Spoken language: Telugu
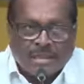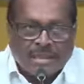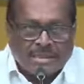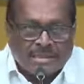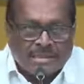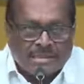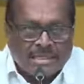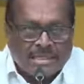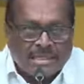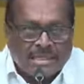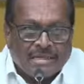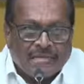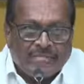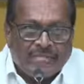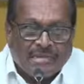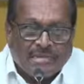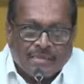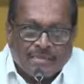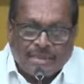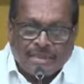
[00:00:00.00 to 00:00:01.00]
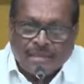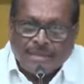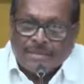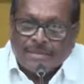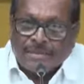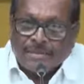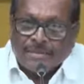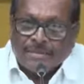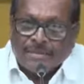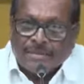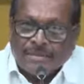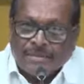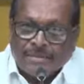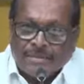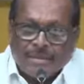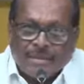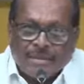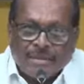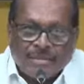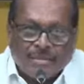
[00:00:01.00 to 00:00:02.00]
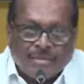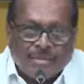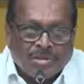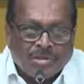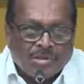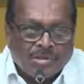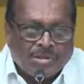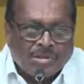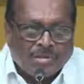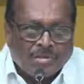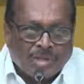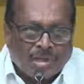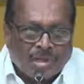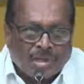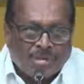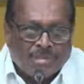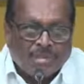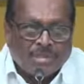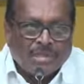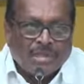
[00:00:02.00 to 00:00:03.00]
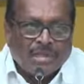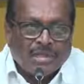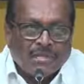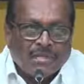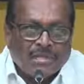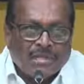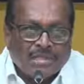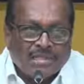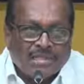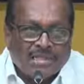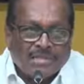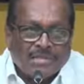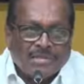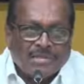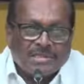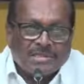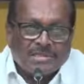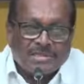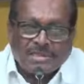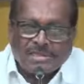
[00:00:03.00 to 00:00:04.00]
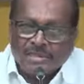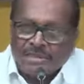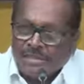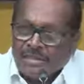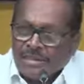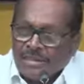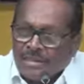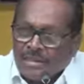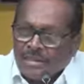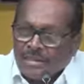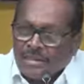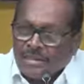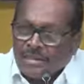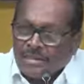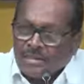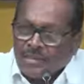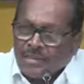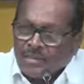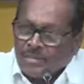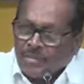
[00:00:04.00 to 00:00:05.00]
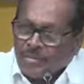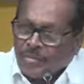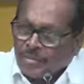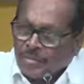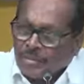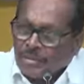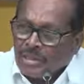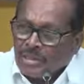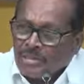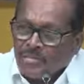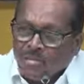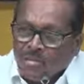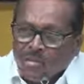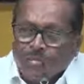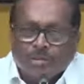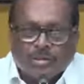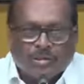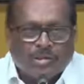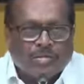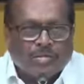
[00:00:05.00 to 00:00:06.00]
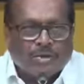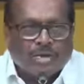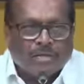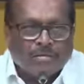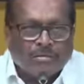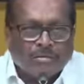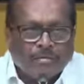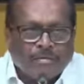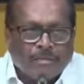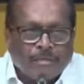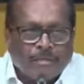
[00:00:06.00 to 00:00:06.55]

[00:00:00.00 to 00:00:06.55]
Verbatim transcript: గంజాయికి అలవాటు పడి మనుషుల యొక్క ఆరోగ్యాన్ని మానసిక పరిస్థితిని పూర్తిగా కోల్పోతూ ఉన్నారు